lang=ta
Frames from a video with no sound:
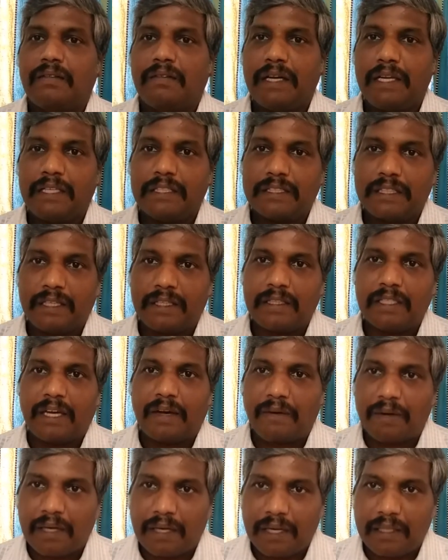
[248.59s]
வைரஸ்கள்
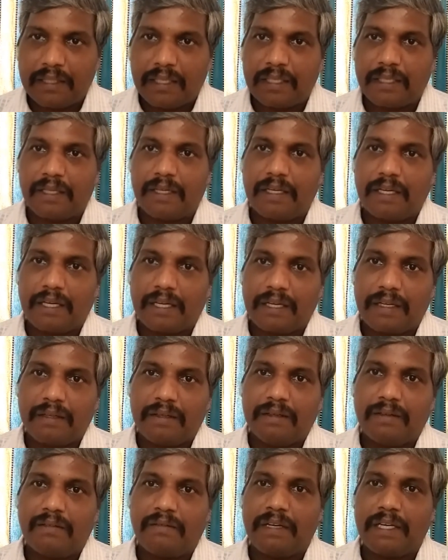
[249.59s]
தாவரங்களை தாக்குகின்றன
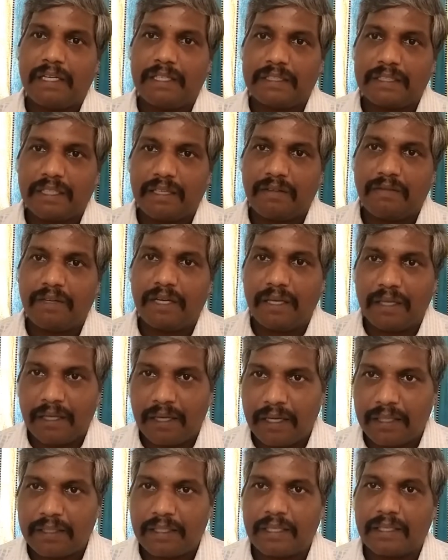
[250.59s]
வைரஸ்கள்
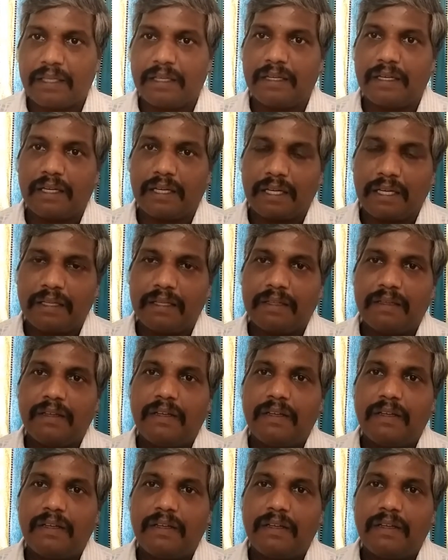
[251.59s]
விலங்குகளை தாக்குகின்றன